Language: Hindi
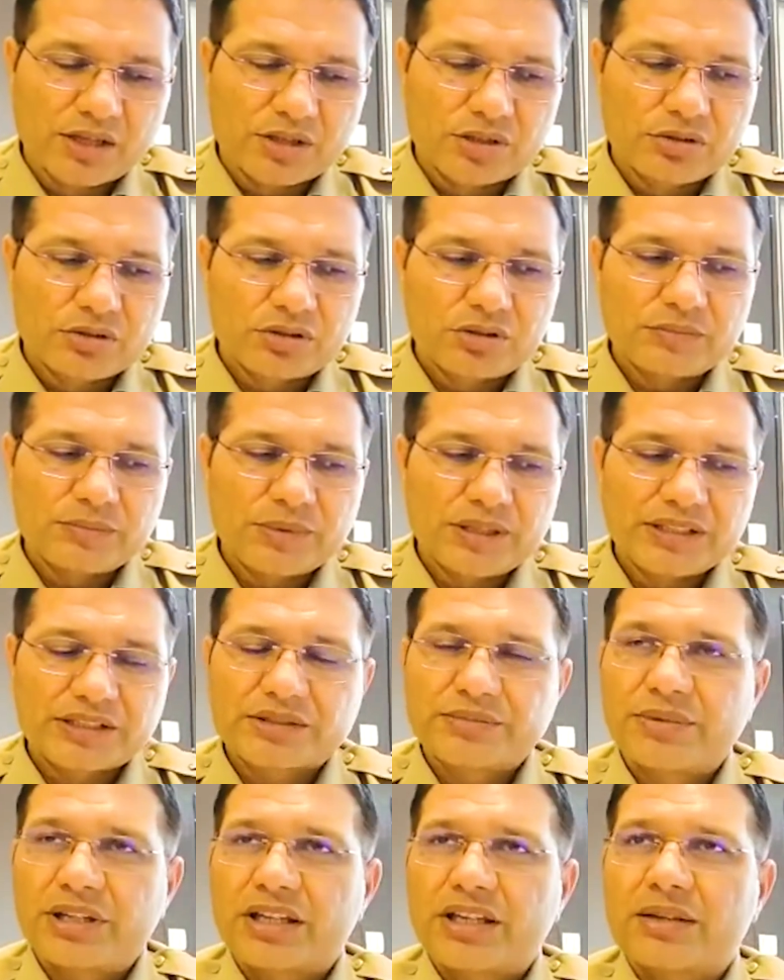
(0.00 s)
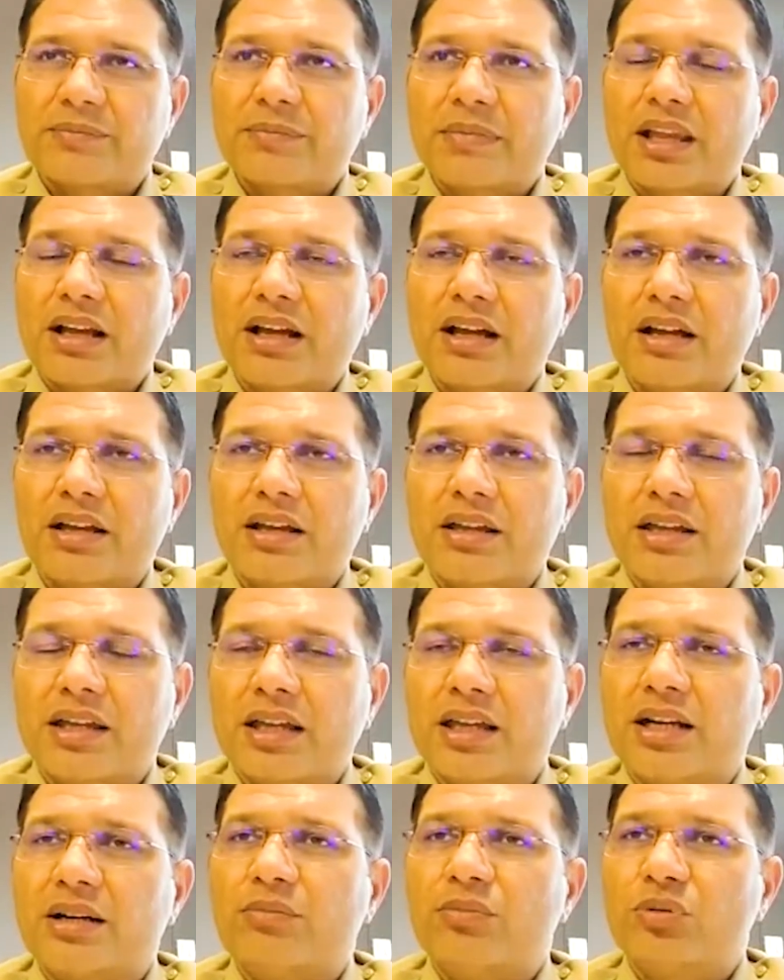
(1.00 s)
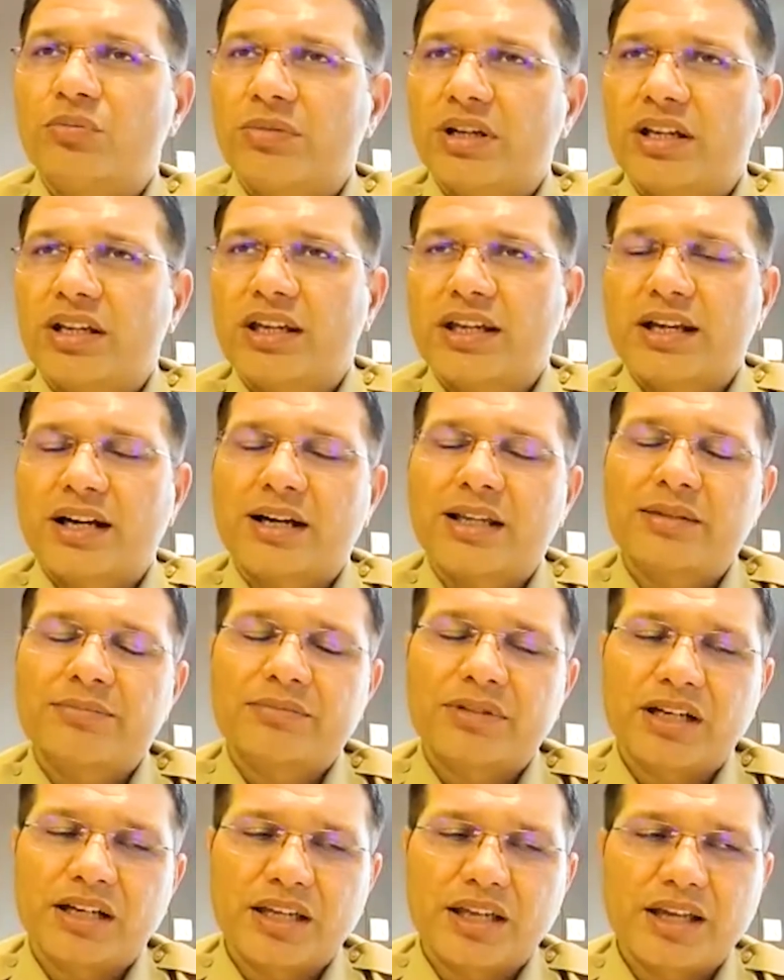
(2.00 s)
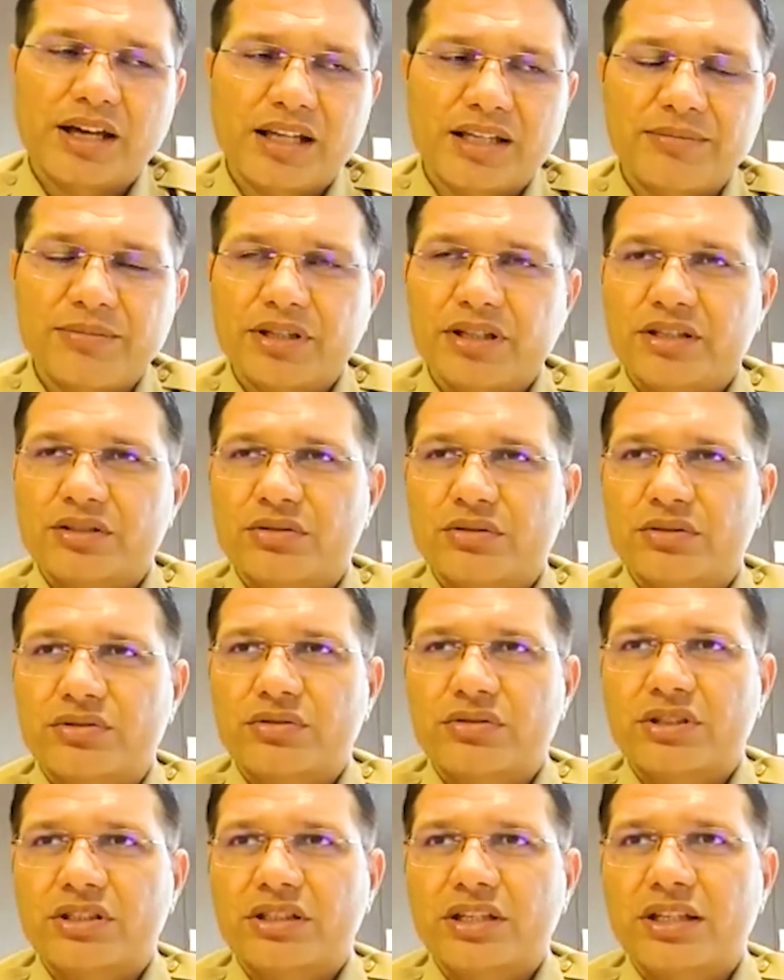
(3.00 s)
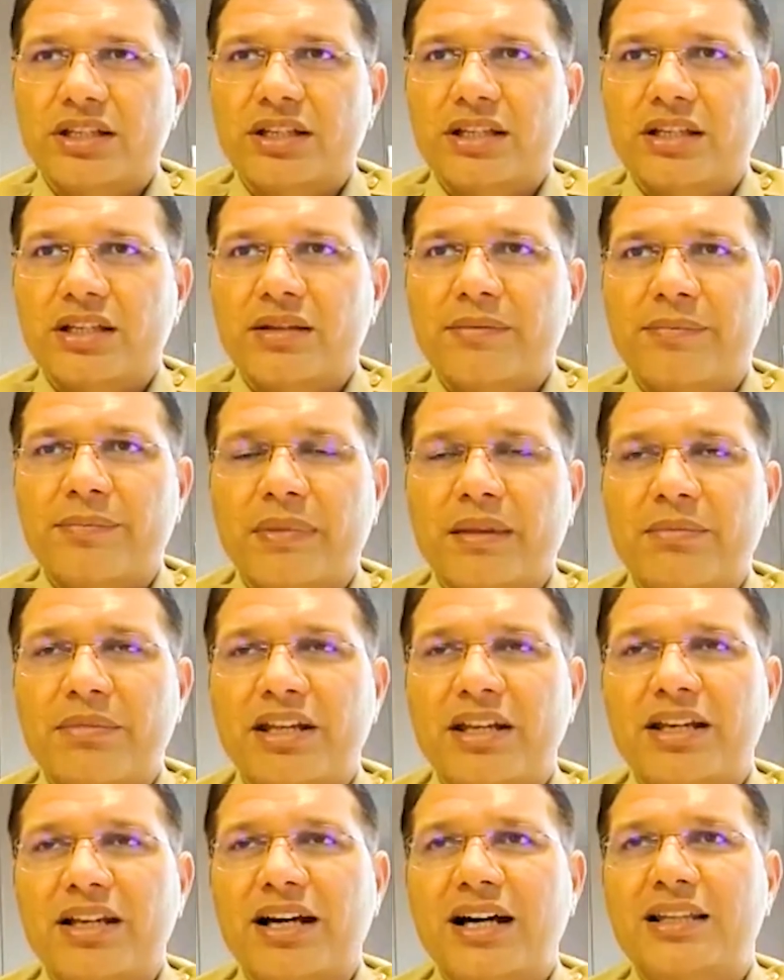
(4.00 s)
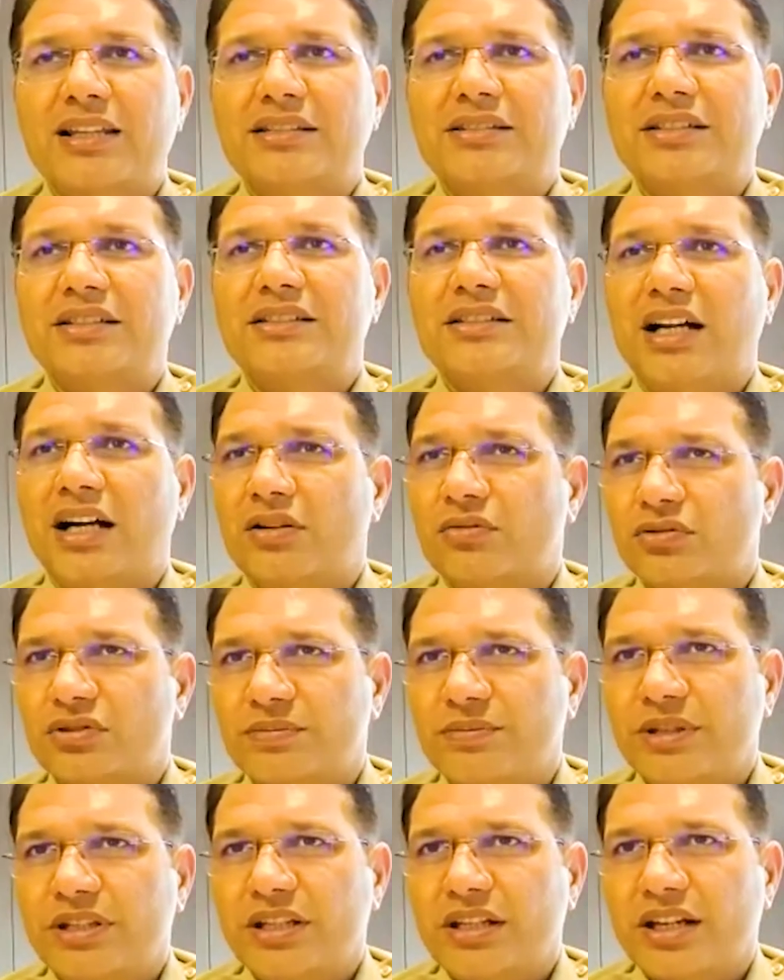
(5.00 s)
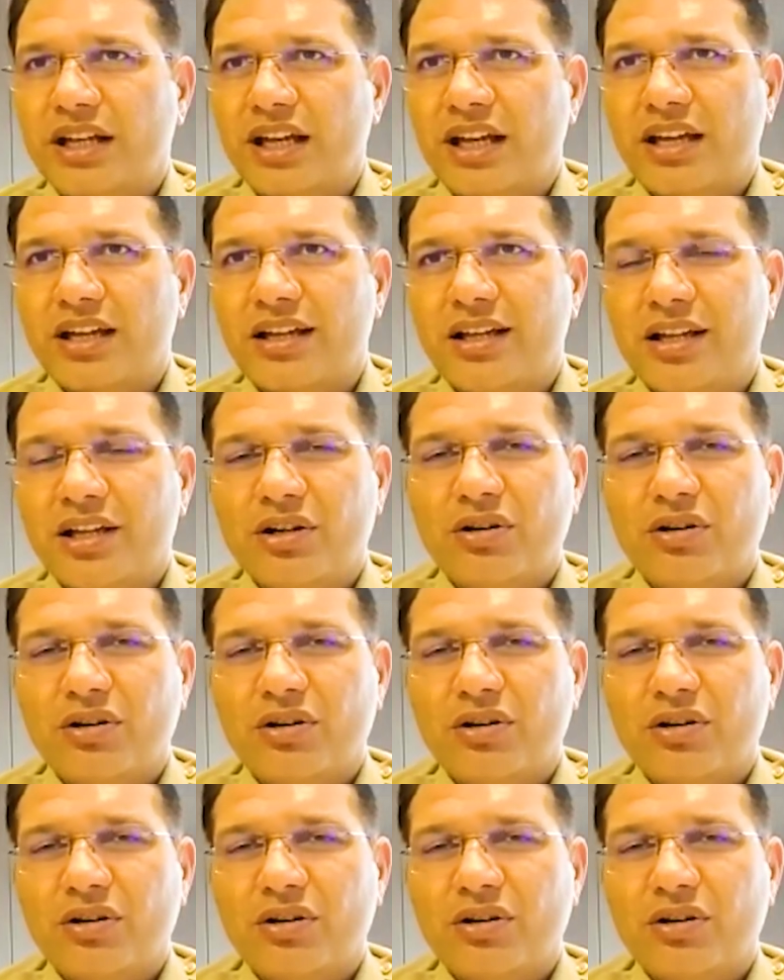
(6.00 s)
तो इसमें एक अमूमन एक आद, एक आदमी की सोच होती है कि मेरे खाते से जा कुछ भी नहीं रहा है